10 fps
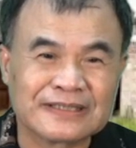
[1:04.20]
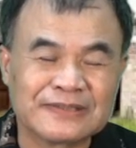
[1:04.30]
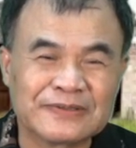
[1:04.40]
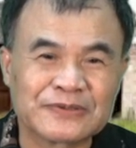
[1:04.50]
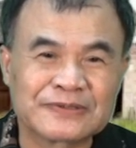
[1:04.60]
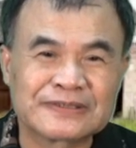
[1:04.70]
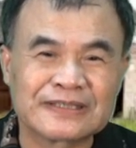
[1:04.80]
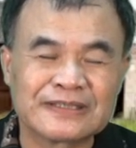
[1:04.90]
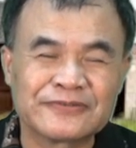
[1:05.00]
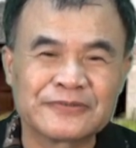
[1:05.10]
这意味着
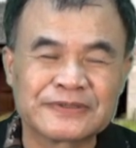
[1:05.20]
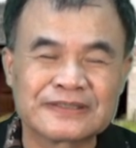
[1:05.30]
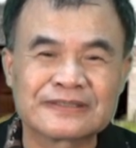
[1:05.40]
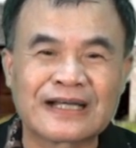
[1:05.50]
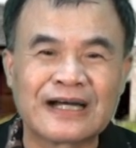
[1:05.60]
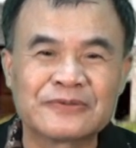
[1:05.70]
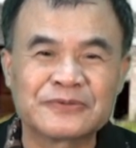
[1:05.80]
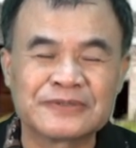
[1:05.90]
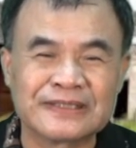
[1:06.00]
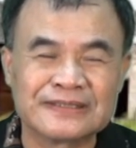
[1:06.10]
这一户是大
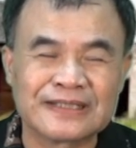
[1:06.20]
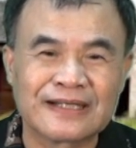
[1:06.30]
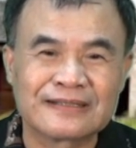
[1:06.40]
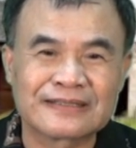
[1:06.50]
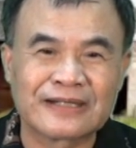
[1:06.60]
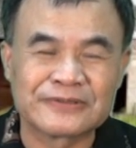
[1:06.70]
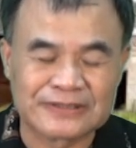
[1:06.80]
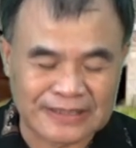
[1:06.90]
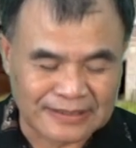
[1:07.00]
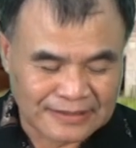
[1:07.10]
户人家，大户
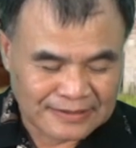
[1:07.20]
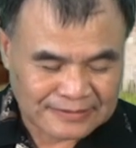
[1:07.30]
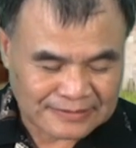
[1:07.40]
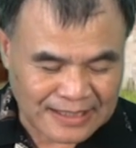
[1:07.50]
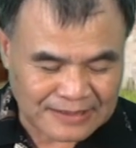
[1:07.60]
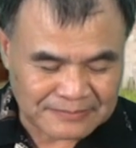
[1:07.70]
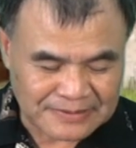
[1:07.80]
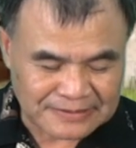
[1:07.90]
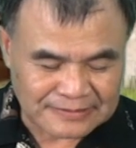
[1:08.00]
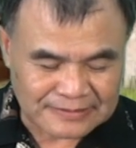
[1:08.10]
人家，他
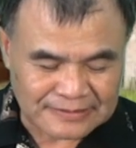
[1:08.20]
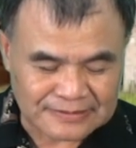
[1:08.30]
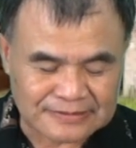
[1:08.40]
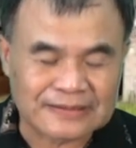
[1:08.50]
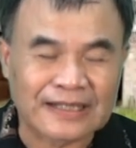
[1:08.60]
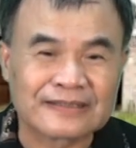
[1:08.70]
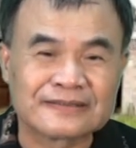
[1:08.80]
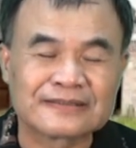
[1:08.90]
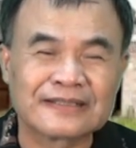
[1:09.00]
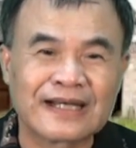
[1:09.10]
们的祠堂
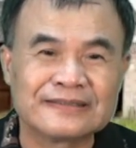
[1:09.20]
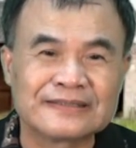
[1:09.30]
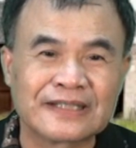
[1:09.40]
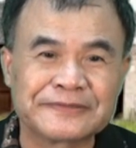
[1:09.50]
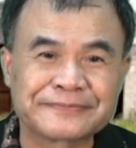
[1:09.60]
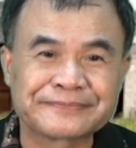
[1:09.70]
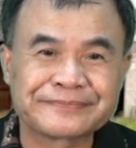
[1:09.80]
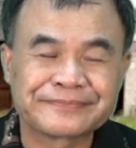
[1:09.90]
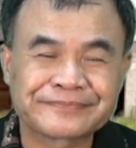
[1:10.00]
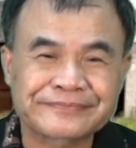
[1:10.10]
呢是按照
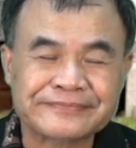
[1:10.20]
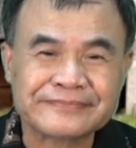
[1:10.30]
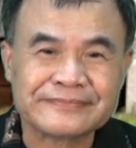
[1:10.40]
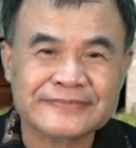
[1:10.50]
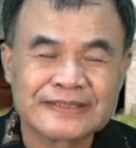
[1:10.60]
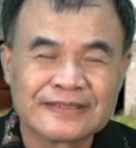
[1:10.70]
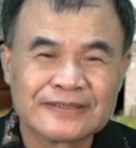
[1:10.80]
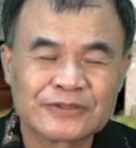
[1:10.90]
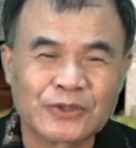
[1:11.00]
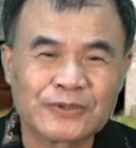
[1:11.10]

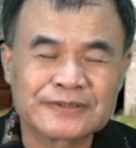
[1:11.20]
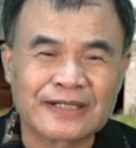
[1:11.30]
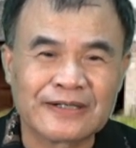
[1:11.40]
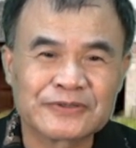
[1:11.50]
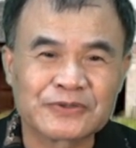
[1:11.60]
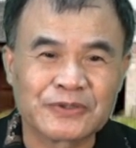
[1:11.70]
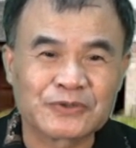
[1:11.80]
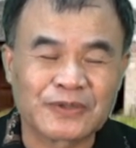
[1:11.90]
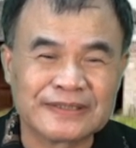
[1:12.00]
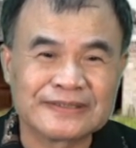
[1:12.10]
周朝所
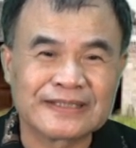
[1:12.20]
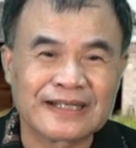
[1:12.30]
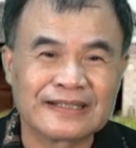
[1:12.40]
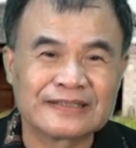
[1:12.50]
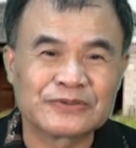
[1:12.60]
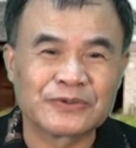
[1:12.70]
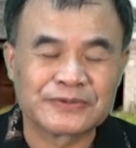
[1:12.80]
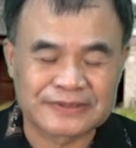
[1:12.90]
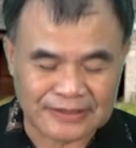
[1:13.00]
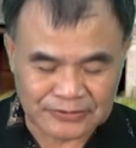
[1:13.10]
传下来的“
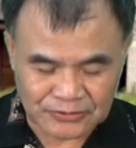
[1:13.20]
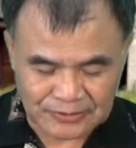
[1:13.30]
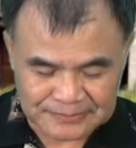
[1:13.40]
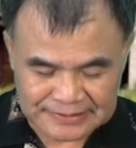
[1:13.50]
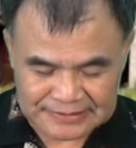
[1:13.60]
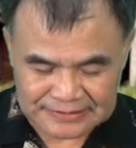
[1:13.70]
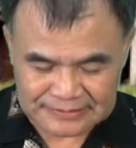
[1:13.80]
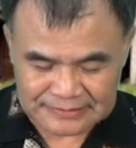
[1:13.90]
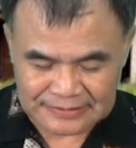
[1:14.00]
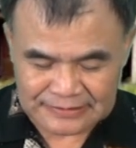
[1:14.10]
左朝右暮的
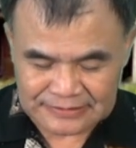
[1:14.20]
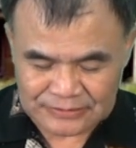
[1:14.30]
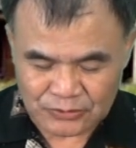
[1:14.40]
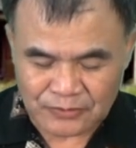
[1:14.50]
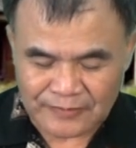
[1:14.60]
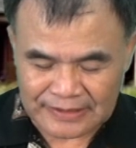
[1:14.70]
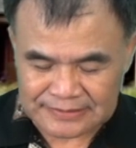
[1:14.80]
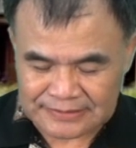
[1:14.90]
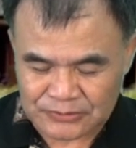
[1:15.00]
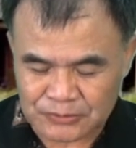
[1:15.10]
字的中华
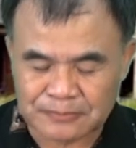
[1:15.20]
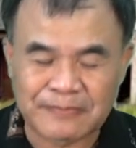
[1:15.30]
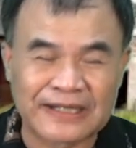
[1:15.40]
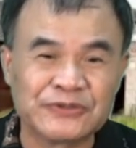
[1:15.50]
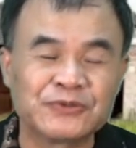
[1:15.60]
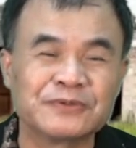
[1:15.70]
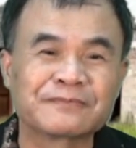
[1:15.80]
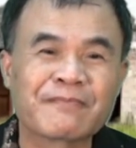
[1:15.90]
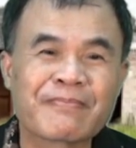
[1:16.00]
制度排序。